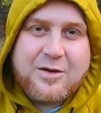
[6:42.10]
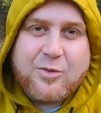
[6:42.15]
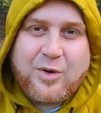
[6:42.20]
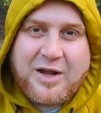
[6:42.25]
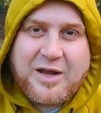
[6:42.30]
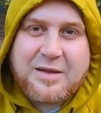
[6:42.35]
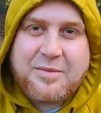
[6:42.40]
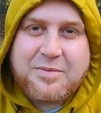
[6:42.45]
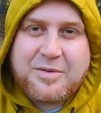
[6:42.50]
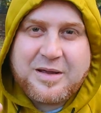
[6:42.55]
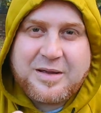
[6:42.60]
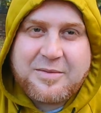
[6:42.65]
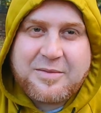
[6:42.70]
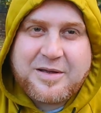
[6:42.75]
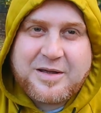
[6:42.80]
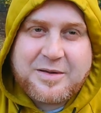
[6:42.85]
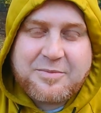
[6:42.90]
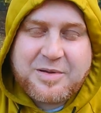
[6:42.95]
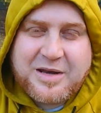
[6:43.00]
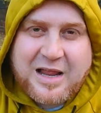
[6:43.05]
واحنا
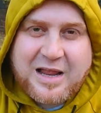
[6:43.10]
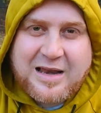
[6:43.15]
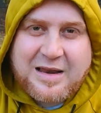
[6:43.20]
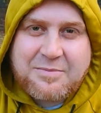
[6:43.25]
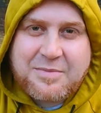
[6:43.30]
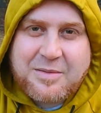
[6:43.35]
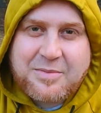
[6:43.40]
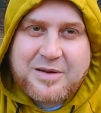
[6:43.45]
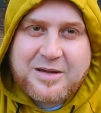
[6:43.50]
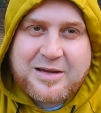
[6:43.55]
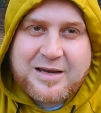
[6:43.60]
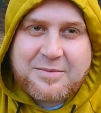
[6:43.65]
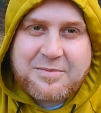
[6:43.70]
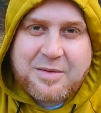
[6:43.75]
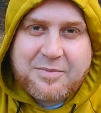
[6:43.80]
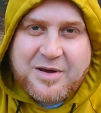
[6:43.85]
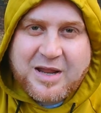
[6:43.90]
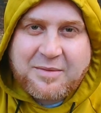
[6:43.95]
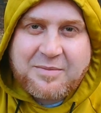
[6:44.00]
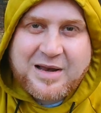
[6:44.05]
بنا لما
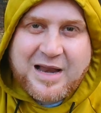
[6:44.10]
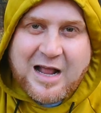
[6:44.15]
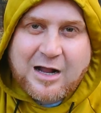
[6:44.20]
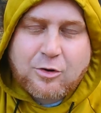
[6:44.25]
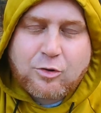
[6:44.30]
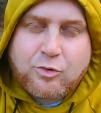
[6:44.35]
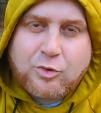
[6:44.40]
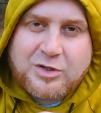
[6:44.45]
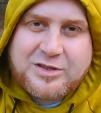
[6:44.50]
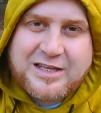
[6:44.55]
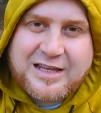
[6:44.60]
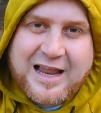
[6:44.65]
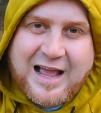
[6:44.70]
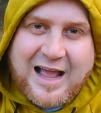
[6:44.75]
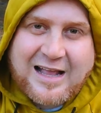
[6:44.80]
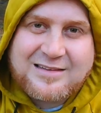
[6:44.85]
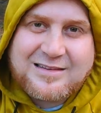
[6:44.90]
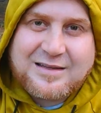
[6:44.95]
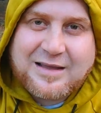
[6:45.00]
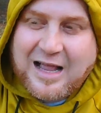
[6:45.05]
لما بنعمل اكل نوديه
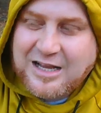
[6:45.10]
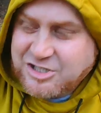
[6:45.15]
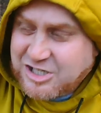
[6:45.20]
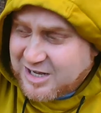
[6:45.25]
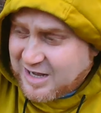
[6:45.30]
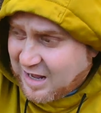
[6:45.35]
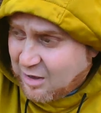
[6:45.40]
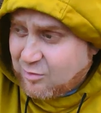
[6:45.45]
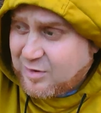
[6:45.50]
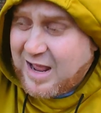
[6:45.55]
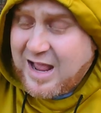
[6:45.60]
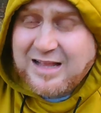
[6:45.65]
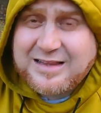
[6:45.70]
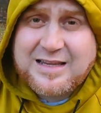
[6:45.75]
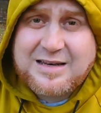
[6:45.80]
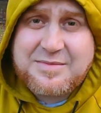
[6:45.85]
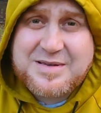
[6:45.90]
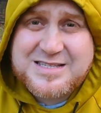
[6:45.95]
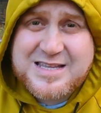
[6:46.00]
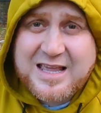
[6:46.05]
لحد عشان الاولاد
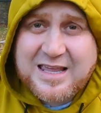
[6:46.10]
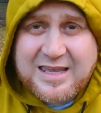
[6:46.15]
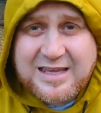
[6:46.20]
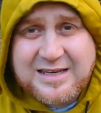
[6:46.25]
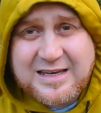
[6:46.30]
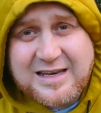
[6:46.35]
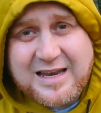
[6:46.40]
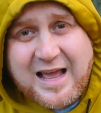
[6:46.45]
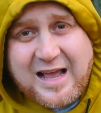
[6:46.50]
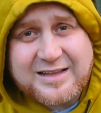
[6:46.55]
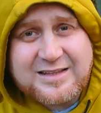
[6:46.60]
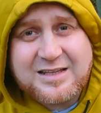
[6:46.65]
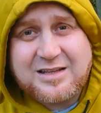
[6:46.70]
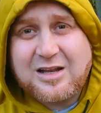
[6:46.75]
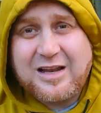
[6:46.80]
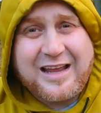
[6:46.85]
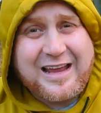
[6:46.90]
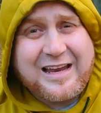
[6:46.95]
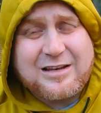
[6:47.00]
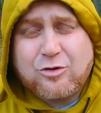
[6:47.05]
المساكين اللي قاعدين
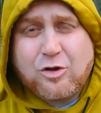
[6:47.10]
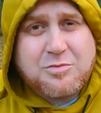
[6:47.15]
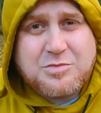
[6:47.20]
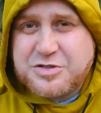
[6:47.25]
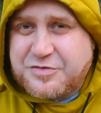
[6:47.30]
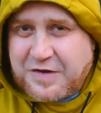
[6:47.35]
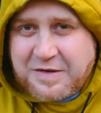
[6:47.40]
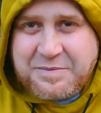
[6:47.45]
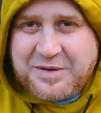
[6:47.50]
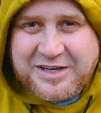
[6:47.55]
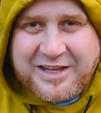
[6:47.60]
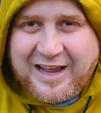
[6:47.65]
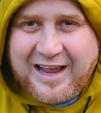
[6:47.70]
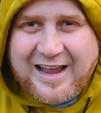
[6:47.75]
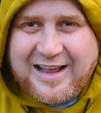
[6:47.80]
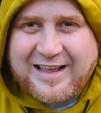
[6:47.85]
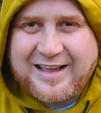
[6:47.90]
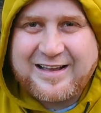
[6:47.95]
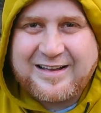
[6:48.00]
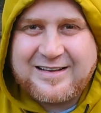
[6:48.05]
العيال دول مش فاهمين
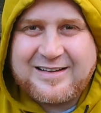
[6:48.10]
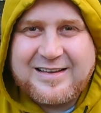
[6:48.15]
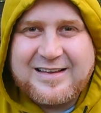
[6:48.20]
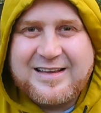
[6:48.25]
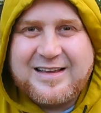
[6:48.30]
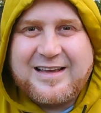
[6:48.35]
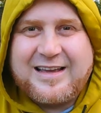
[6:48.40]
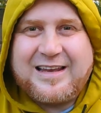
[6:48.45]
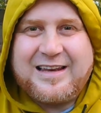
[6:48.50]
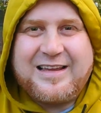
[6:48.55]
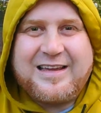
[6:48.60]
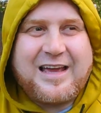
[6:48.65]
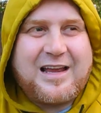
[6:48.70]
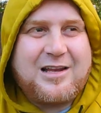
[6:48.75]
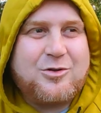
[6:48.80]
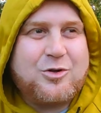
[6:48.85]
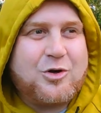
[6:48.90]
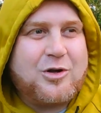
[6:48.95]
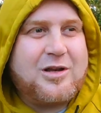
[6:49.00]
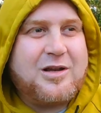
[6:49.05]
حاجه
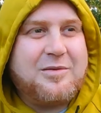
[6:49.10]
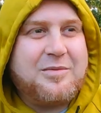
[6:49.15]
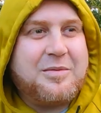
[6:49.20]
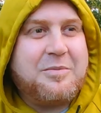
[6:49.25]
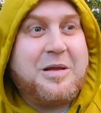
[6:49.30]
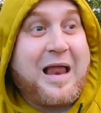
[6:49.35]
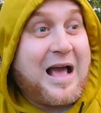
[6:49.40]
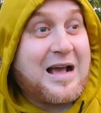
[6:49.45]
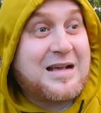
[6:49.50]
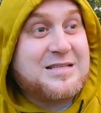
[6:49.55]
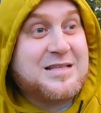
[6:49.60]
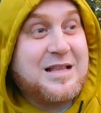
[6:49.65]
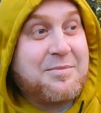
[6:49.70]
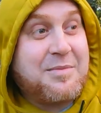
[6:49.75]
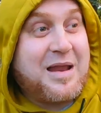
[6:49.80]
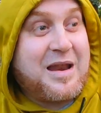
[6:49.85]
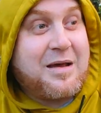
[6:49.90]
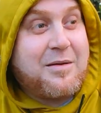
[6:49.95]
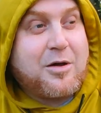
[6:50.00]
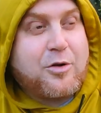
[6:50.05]
العيال دول بالعكس
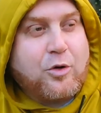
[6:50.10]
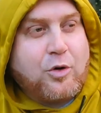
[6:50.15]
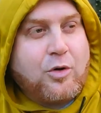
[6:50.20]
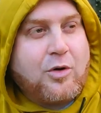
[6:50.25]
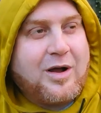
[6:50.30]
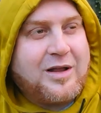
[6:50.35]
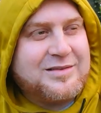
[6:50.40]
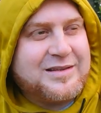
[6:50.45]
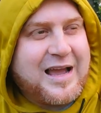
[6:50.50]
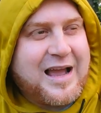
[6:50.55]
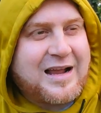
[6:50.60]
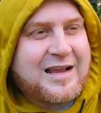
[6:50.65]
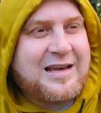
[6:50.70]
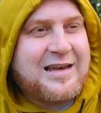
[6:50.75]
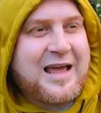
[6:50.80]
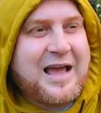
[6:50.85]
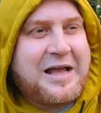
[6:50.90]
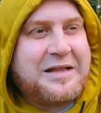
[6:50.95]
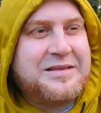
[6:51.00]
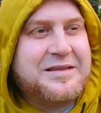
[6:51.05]
لما انا بروح اودي
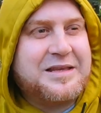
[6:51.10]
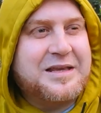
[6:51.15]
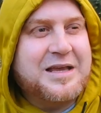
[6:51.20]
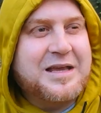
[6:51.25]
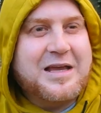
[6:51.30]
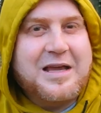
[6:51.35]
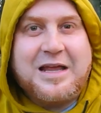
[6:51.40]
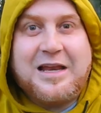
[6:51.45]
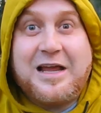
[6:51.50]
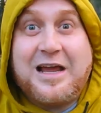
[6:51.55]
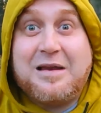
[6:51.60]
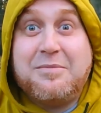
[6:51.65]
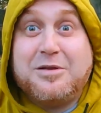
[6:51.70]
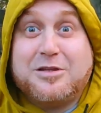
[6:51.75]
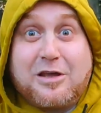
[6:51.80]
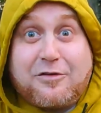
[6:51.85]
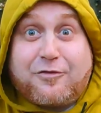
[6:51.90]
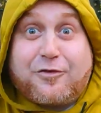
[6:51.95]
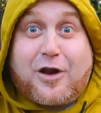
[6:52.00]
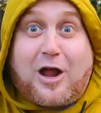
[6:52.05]
اكل لحد العيال
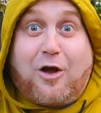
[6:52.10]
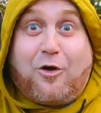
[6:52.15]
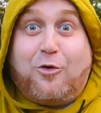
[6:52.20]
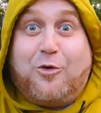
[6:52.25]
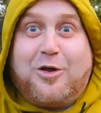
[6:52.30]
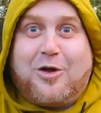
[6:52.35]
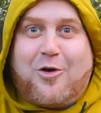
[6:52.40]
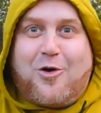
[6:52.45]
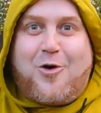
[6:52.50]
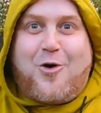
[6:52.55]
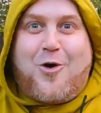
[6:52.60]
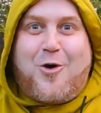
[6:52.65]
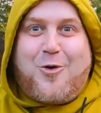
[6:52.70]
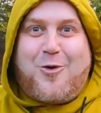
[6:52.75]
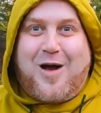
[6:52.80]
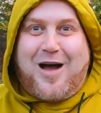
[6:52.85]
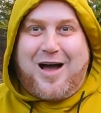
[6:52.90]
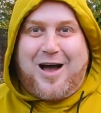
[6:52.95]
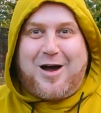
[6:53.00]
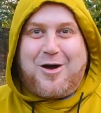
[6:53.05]
بتفرح
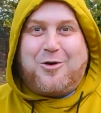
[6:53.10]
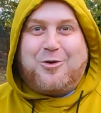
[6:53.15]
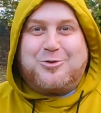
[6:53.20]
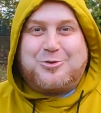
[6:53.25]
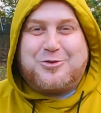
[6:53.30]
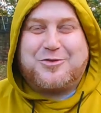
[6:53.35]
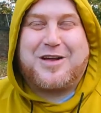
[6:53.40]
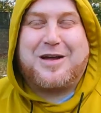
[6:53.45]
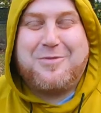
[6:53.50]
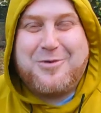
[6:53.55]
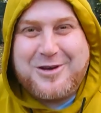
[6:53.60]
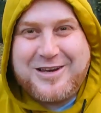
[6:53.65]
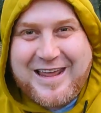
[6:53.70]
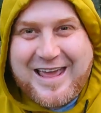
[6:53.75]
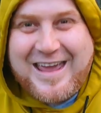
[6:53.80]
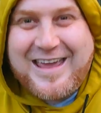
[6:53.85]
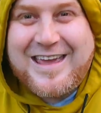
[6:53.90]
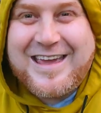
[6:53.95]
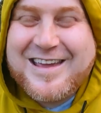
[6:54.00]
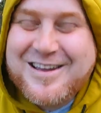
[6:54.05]
وشوف جابوا لنا
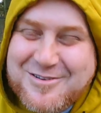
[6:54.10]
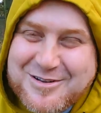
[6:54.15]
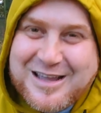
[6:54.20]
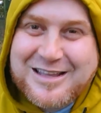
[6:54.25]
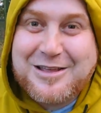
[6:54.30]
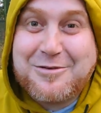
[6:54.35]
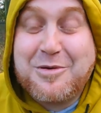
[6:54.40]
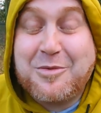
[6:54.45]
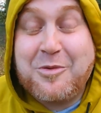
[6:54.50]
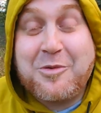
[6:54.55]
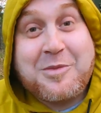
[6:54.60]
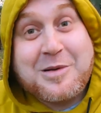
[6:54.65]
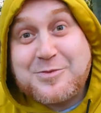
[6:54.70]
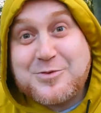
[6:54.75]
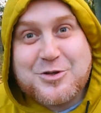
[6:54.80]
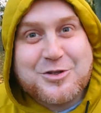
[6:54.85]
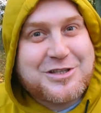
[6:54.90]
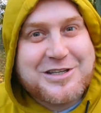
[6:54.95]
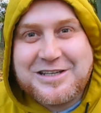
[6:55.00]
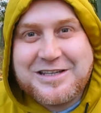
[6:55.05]
ايه وكده بيبقوا
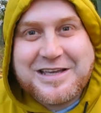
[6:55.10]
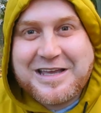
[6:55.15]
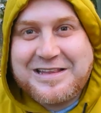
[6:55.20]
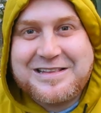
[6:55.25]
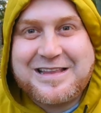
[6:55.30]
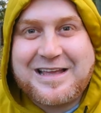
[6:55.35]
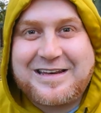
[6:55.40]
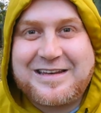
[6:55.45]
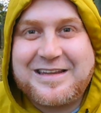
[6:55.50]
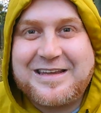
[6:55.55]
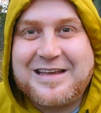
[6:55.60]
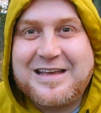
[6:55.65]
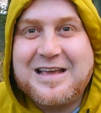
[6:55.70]
مبسوطين جدا